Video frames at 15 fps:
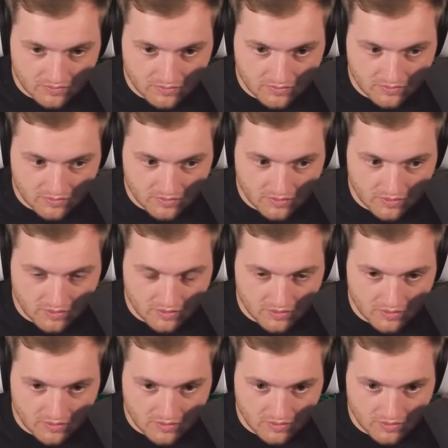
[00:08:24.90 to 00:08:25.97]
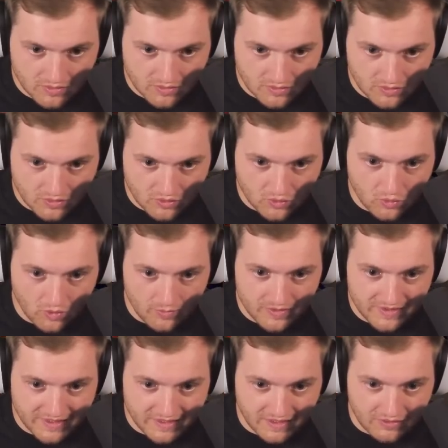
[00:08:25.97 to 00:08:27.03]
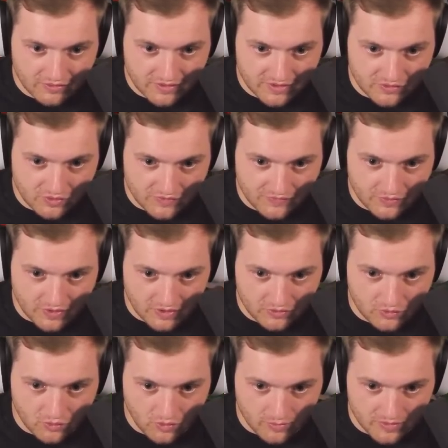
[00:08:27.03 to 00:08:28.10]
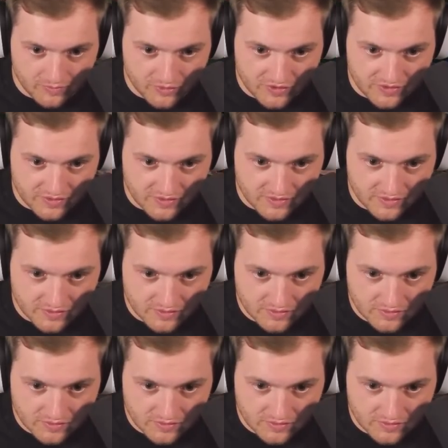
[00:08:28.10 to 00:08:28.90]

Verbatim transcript: Rumlaufen und such so ein bisschen. Kurbelgenerator. Klingt so, als wenn du dran kurbeln müsstest.